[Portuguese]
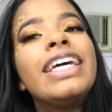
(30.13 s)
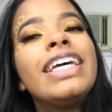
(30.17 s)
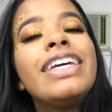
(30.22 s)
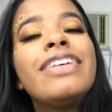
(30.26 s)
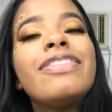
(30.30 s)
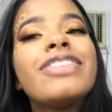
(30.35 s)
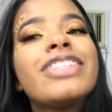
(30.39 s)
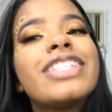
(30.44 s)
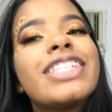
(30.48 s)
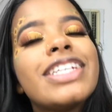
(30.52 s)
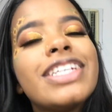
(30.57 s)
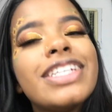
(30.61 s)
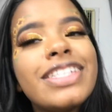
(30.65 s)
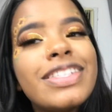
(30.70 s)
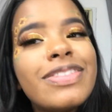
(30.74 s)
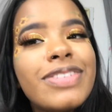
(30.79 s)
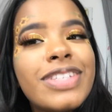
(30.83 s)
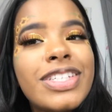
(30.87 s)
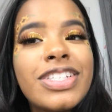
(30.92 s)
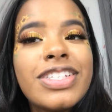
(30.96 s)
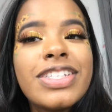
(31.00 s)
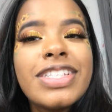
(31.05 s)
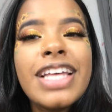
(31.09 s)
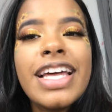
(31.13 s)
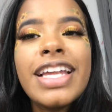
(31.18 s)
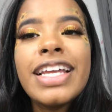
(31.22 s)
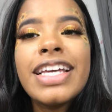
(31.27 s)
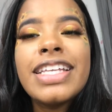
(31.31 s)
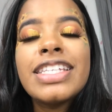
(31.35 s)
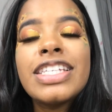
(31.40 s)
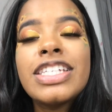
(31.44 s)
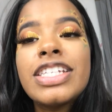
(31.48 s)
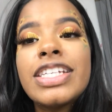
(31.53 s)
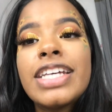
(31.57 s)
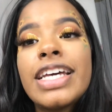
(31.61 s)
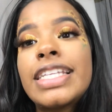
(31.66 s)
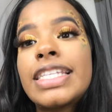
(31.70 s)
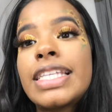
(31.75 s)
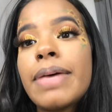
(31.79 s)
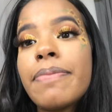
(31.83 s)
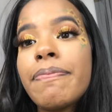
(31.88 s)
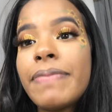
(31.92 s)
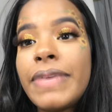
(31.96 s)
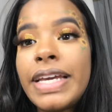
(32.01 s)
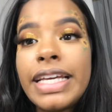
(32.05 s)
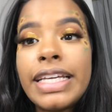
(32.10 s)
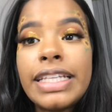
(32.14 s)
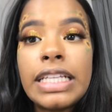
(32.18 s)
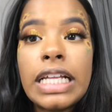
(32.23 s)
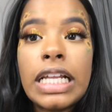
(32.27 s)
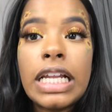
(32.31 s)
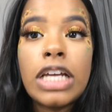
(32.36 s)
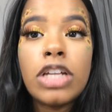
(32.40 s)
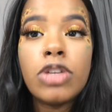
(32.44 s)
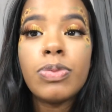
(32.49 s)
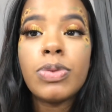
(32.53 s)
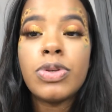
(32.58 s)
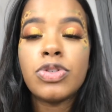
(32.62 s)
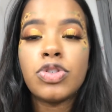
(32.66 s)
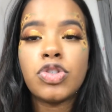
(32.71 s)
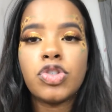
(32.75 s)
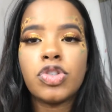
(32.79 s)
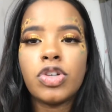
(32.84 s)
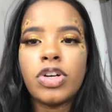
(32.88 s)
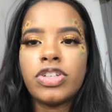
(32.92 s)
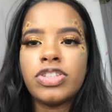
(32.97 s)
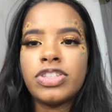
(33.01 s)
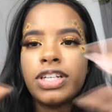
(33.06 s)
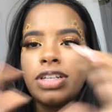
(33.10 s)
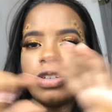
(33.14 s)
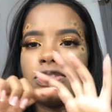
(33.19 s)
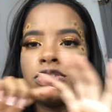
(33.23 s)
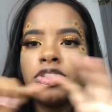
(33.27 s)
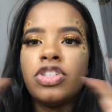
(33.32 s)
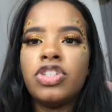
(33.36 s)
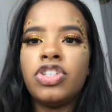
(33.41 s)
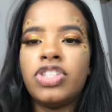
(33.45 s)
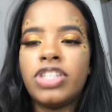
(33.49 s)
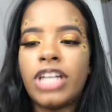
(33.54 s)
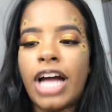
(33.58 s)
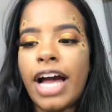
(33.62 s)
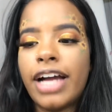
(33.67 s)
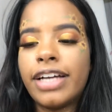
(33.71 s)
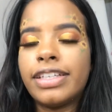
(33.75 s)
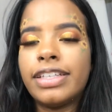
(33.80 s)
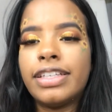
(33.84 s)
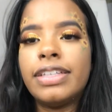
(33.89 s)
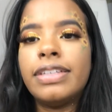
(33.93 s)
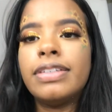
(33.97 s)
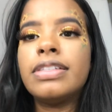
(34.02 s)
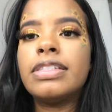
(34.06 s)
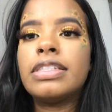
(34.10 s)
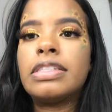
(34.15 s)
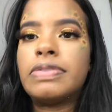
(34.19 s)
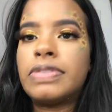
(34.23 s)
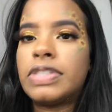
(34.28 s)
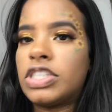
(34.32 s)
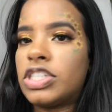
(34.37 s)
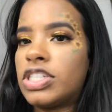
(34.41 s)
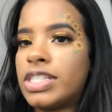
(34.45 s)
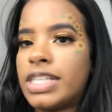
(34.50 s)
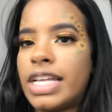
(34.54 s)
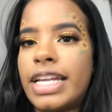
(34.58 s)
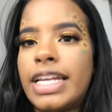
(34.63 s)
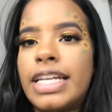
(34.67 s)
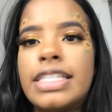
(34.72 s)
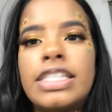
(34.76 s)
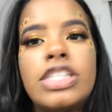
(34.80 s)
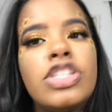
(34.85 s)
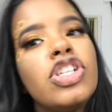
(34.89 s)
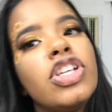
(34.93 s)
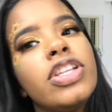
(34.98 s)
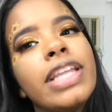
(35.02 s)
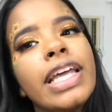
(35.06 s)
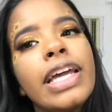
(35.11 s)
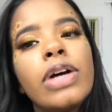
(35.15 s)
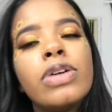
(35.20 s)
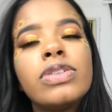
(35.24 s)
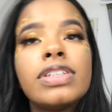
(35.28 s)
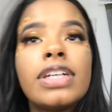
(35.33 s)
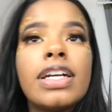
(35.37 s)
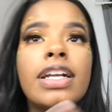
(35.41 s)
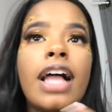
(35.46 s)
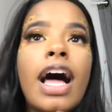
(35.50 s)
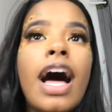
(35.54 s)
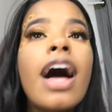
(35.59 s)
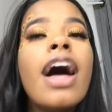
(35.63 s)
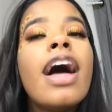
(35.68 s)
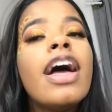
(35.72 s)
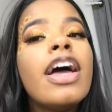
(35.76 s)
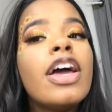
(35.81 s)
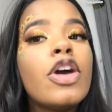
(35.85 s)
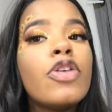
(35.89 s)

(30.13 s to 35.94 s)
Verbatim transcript: E vocês, se vocês quiserem assistir essa make, tá lá nos meus stories, tá no destaque. Se vocês quiserem assistir, tem outro lá.